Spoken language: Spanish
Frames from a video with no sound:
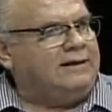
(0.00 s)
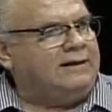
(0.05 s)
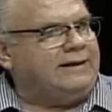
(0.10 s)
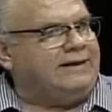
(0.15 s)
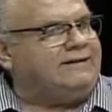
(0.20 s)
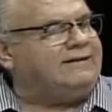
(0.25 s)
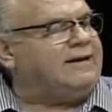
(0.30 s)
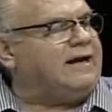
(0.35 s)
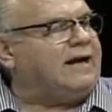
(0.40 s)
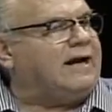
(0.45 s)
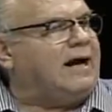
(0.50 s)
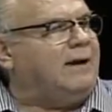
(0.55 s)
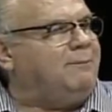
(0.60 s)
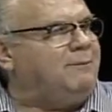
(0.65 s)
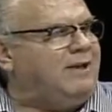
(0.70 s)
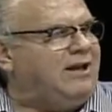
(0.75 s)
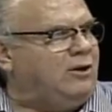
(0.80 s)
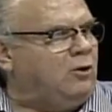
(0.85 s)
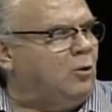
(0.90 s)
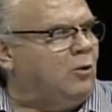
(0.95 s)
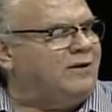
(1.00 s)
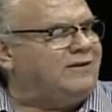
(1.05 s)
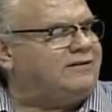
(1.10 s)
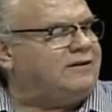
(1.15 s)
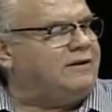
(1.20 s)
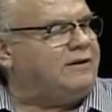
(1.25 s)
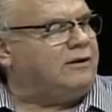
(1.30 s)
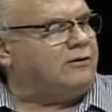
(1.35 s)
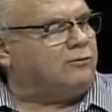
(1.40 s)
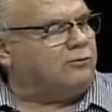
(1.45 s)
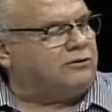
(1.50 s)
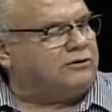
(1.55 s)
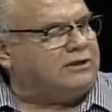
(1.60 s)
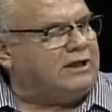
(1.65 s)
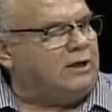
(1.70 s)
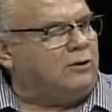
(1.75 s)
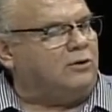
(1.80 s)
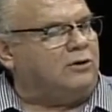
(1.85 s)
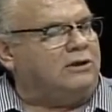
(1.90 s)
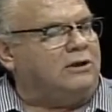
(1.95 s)
ese camino, ese
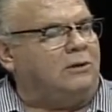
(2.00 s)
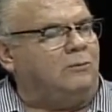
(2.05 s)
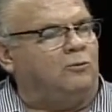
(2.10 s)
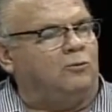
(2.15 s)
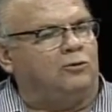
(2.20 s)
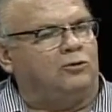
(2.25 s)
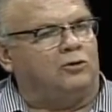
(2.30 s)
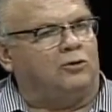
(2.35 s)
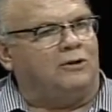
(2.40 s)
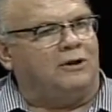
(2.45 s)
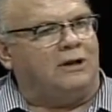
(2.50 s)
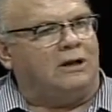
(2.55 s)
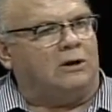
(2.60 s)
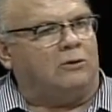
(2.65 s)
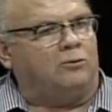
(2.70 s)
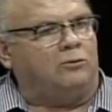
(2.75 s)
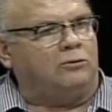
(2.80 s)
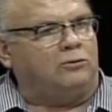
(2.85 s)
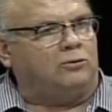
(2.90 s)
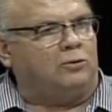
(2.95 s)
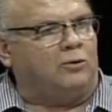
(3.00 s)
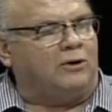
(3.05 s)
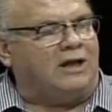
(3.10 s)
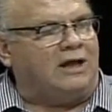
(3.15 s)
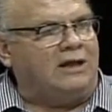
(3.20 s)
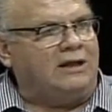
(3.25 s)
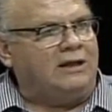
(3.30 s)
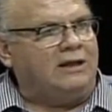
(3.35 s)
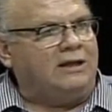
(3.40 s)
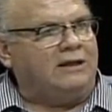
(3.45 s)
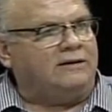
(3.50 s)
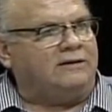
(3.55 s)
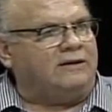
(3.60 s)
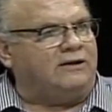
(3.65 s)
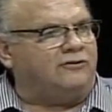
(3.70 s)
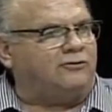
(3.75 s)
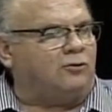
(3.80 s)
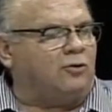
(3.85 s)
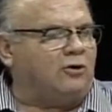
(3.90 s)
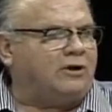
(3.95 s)
derrotero en el mundo de la cultura de
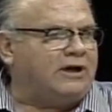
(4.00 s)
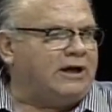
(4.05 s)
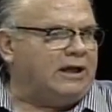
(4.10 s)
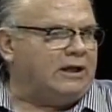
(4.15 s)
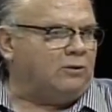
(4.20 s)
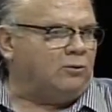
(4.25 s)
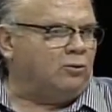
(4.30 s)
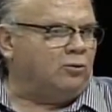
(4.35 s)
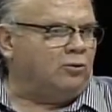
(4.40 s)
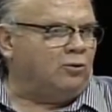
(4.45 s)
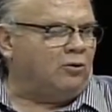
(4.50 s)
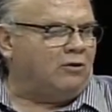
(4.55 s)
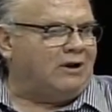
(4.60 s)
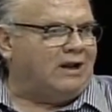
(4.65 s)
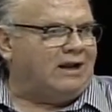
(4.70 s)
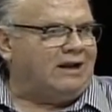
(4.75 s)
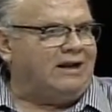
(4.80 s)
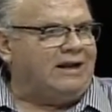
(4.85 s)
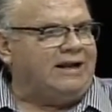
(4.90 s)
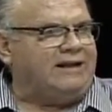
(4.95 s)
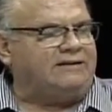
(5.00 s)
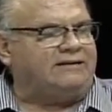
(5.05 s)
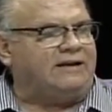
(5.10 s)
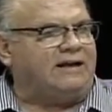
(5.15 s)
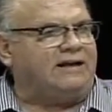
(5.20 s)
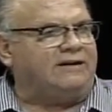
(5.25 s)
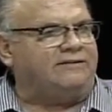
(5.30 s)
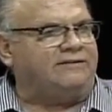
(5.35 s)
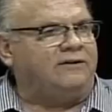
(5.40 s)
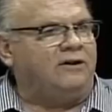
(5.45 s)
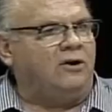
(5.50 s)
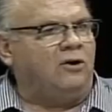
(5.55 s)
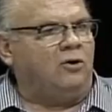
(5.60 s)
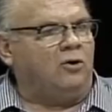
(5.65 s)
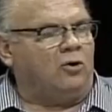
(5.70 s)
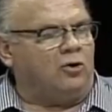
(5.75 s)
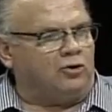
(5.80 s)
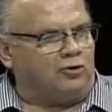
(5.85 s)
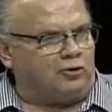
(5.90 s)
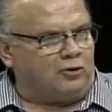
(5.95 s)
escoger unos las letras,
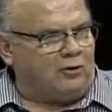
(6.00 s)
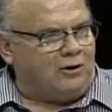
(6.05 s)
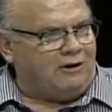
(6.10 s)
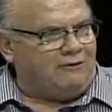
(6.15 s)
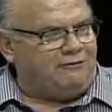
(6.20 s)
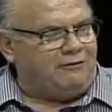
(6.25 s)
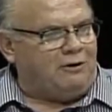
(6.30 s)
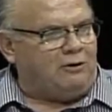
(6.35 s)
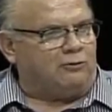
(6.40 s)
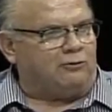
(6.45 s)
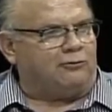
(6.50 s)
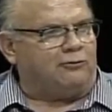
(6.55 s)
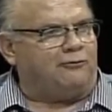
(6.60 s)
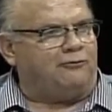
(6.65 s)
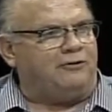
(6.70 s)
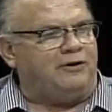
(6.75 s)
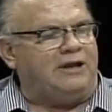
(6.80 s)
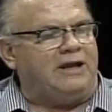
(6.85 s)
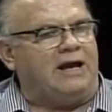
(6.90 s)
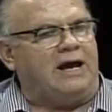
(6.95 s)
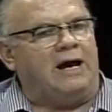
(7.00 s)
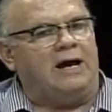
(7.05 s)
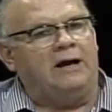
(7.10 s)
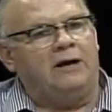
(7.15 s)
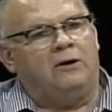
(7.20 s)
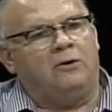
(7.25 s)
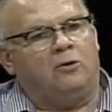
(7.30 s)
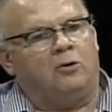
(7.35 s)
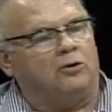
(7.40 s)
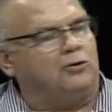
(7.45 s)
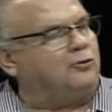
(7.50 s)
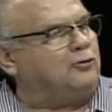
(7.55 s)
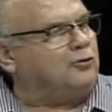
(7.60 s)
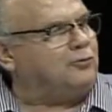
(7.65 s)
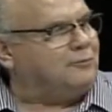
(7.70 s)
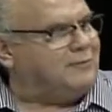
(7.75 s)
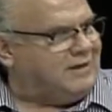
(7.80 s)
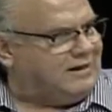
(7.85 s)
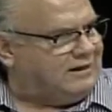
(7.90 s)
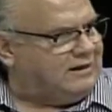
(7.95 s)
otros la filosofía,
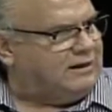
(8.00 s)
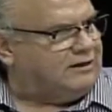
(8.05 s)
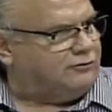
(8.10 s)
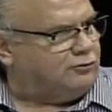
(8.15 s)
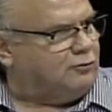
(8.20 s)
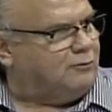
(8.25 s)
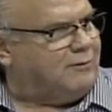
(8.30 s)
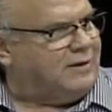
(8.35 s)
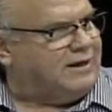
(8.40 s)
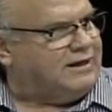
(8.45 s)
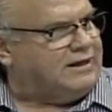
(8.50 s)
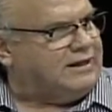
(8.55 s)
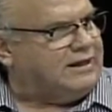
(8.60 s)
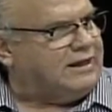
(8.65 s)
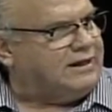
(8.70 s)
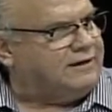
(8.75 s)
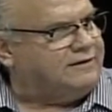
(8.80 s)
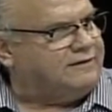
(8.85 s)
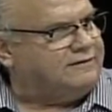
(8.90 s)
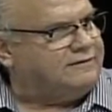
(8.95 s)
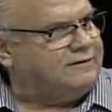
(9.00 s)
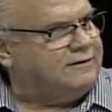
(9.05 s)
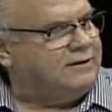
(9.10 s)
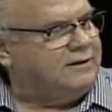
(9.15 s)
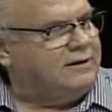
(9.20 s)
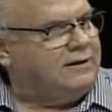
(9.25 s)
otros más las humanidades.